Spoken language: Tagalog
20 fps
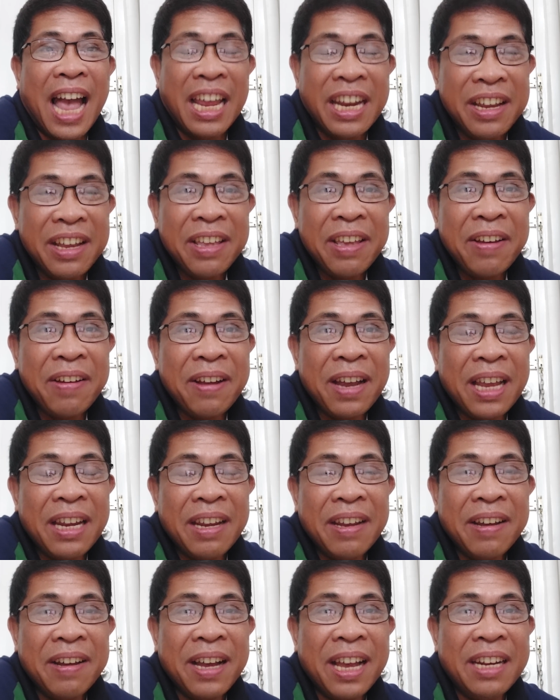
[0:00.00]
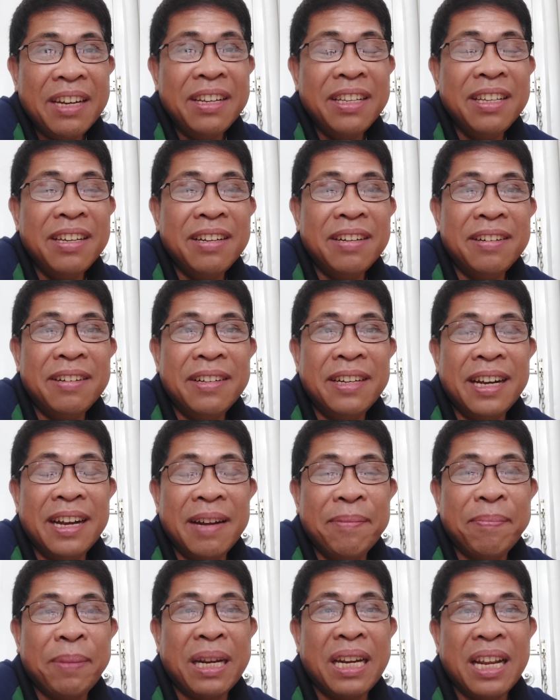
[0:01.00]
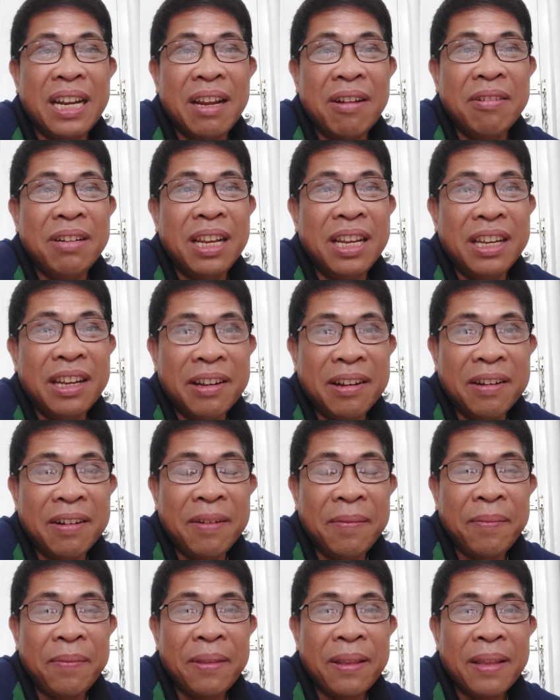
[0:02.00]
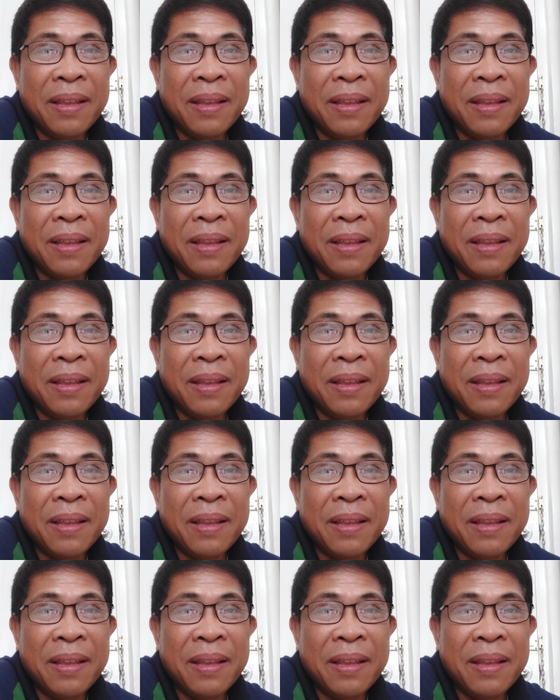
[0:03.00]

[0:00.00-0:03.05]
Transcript: Ano yung, ano, ano yung uh, pananaw ninyo?